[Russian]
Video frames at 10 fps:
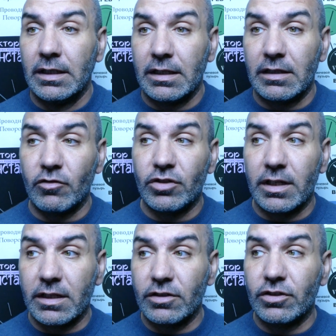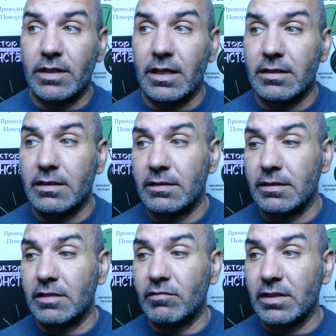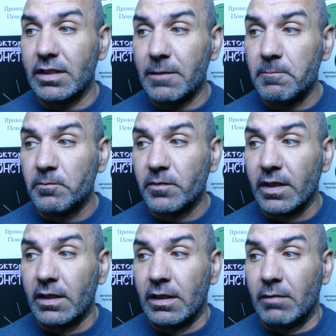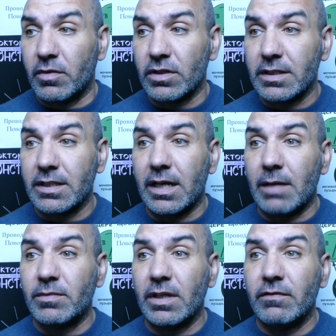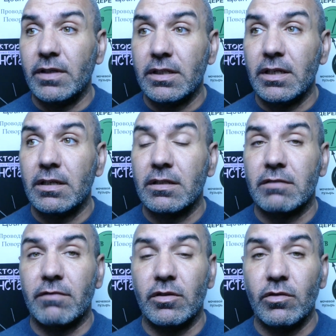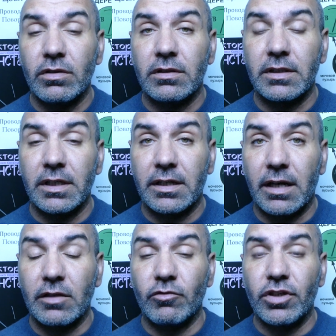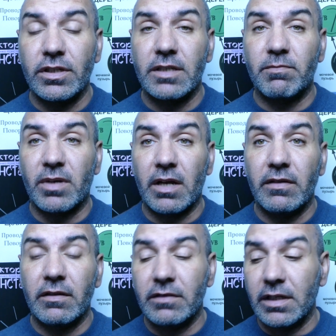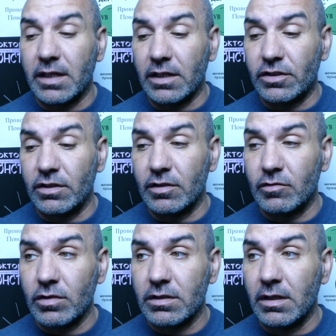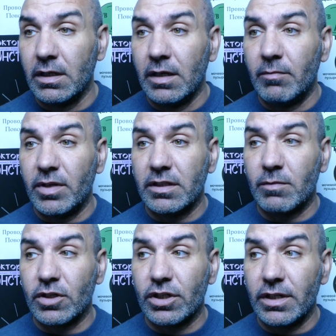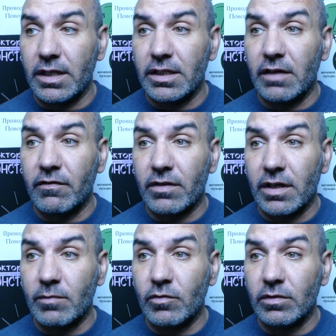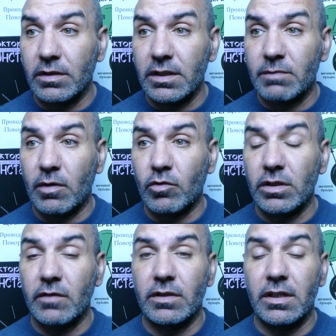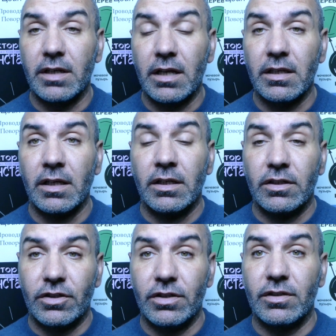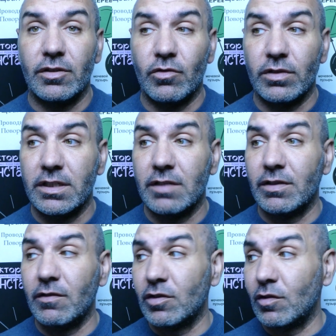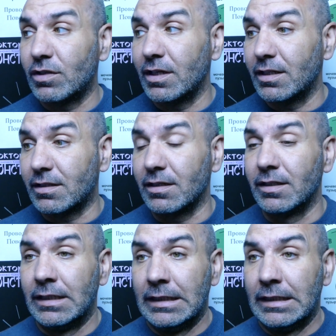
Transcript: когда у человека начинает зевота, пожалуйста, обновите свое дыхание. Учитесь правильно вдыхать через нос, при этом расширяя диафрагму и спокойно выдыхать через рот. Если вы доведете это